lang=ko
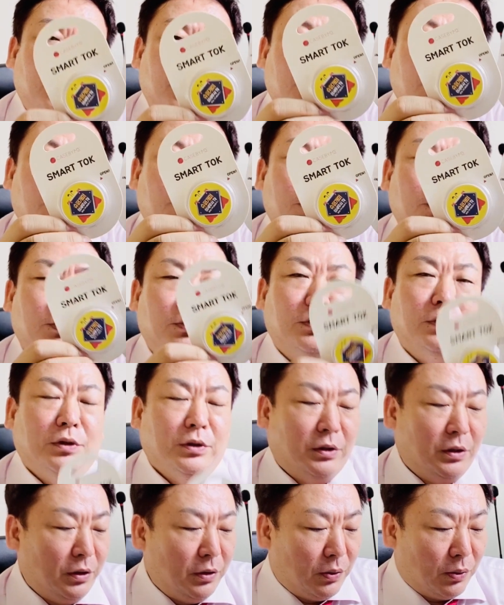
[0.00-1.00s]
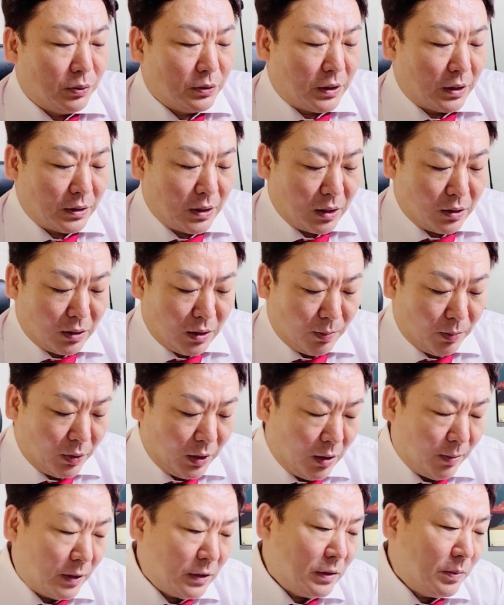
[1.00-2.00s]
기념품으로 드리려고 제작을
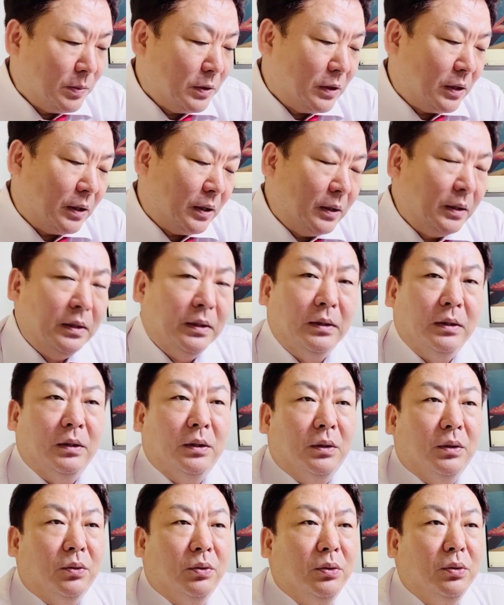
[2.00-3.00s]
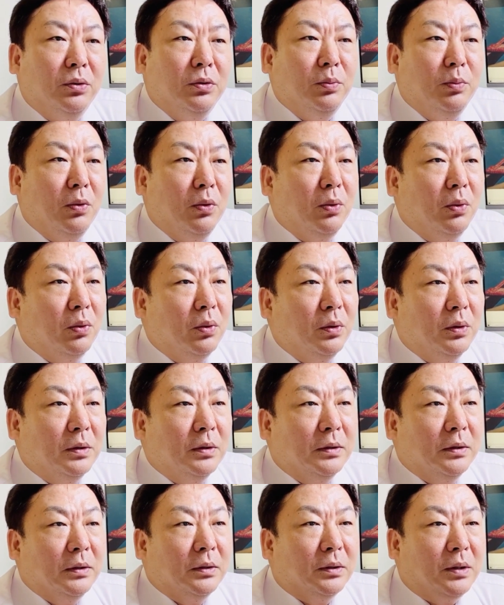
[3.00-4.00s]
한번 해봤습니다. 그리고 뭐
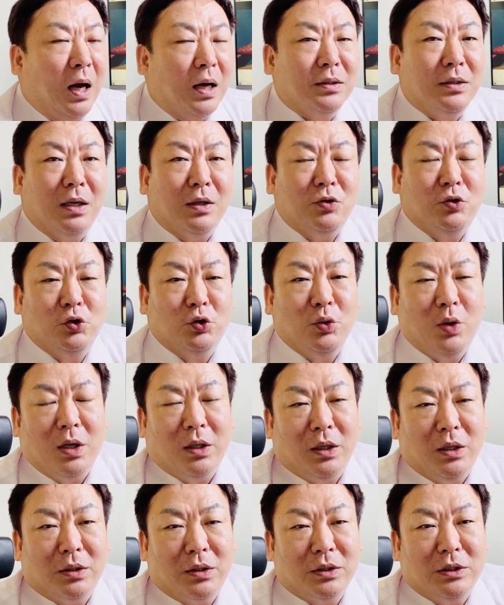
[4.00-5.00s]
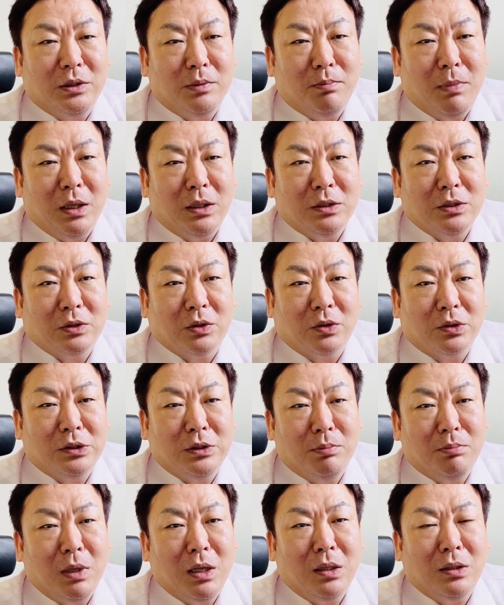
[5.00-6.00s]
가장 중요한 게 이제 십만이죠.
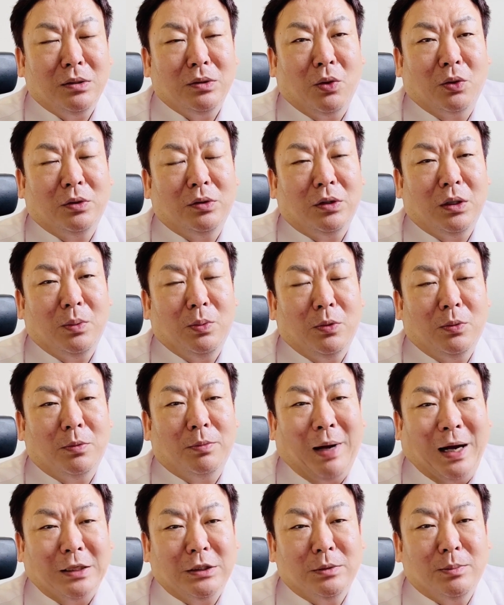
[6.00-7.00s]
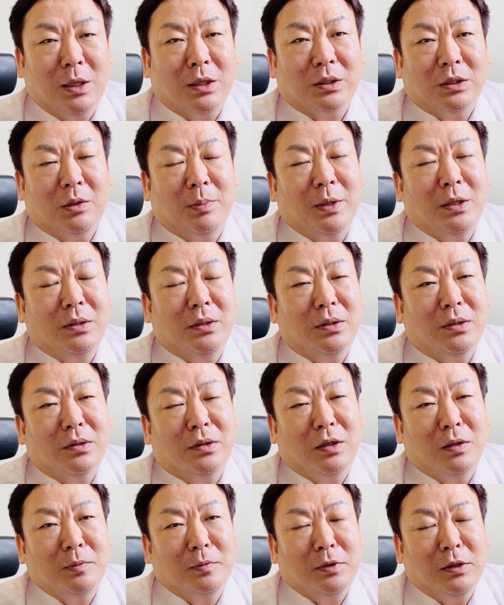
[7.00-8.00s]
십만은 어떻게 보면 마지막
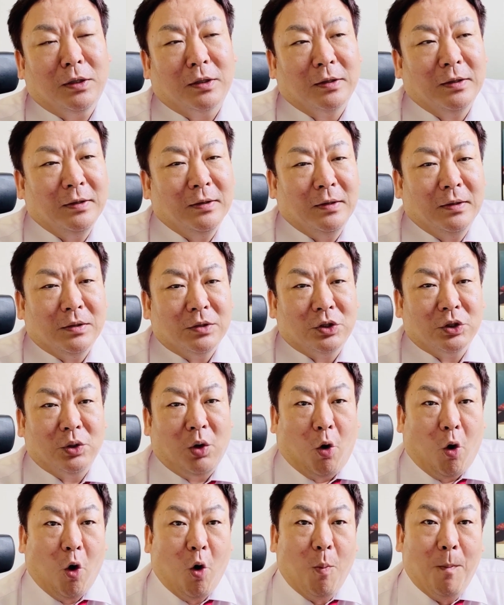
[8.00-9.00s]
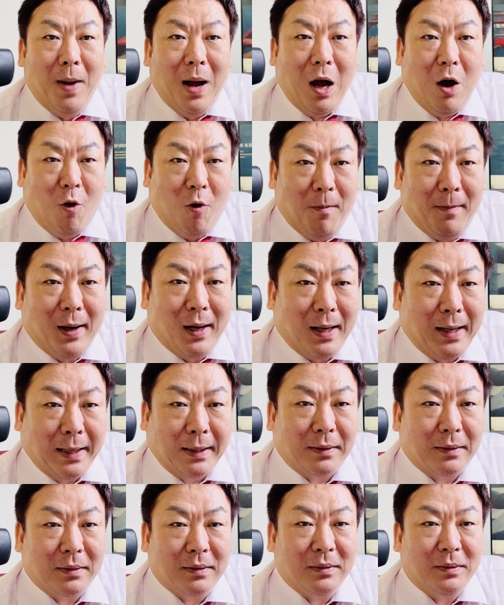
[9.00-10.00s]
이벤트이기 때문에 지금
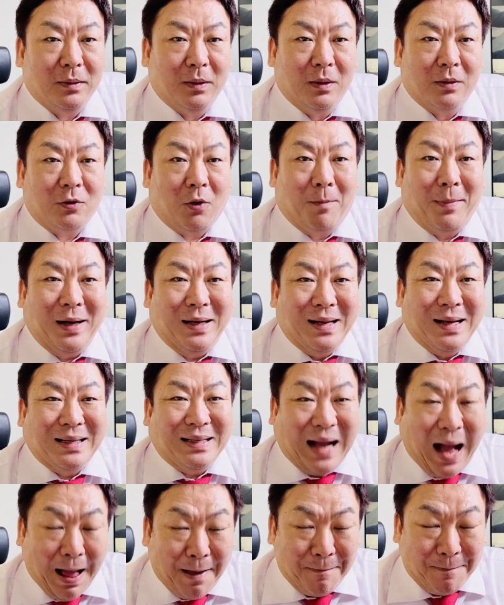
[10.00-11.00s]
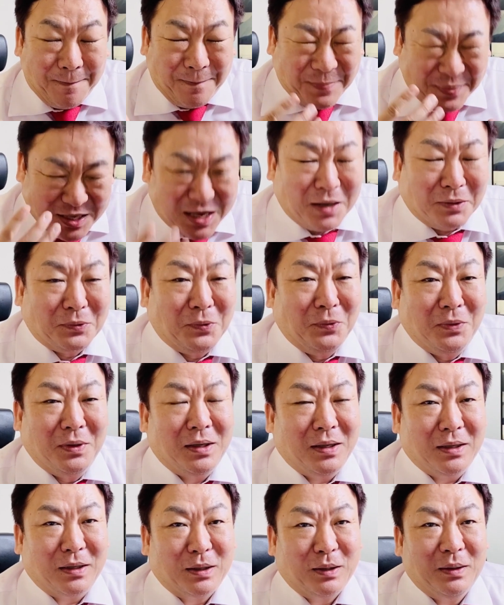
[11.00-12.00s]
어마어마한 정말 깜짝
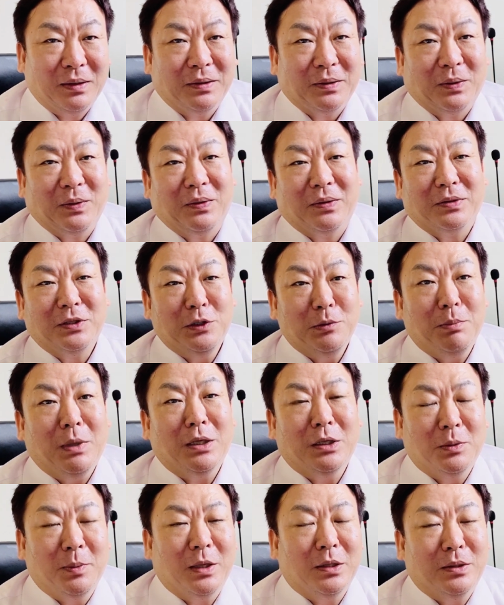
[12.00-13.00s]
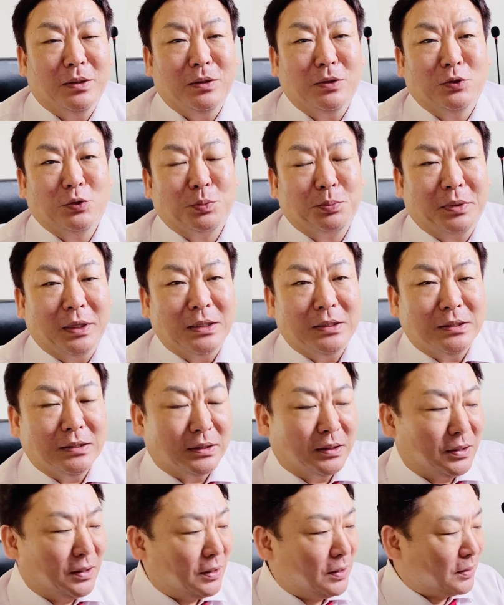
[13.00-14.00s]
놀랄 어, 십만 이벤트를
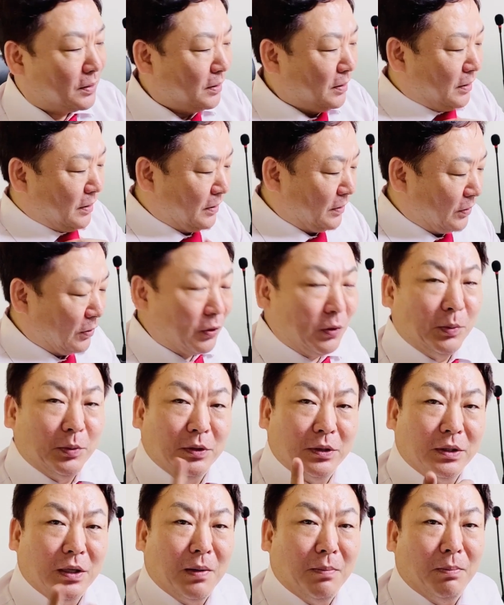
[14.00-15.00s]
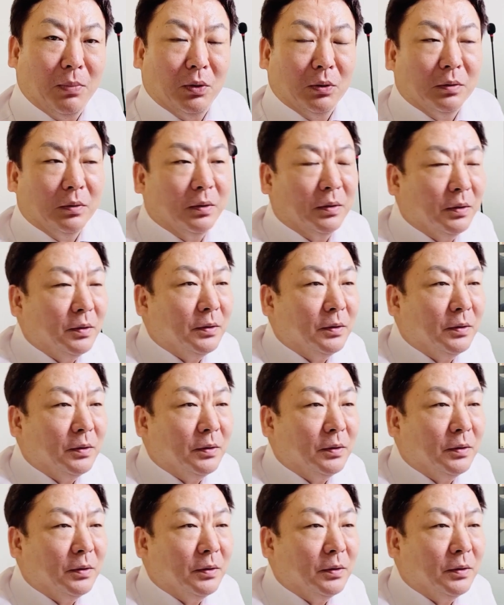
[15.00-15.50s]
준비했으니까 여러분들이 한번